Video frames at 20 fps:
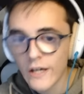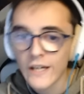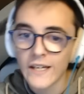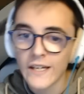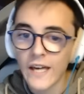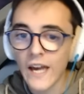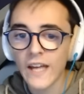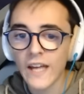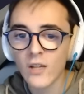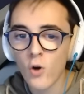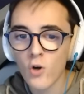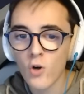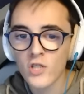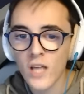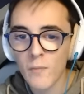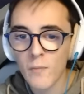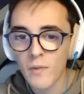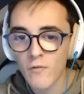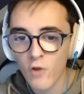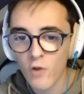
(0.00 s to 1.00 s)
Che non
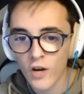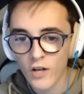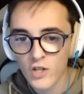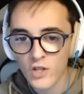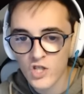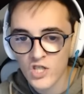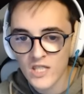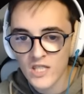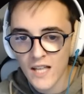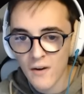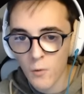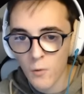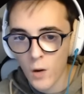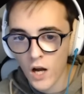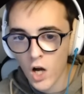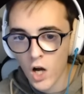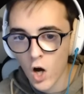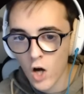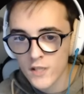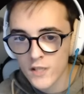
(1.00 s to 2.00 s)
sapevo che ci stava
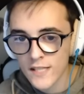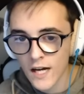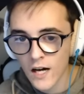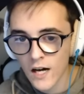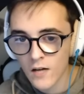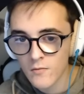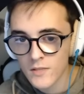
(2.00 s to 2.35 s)
qualcosa.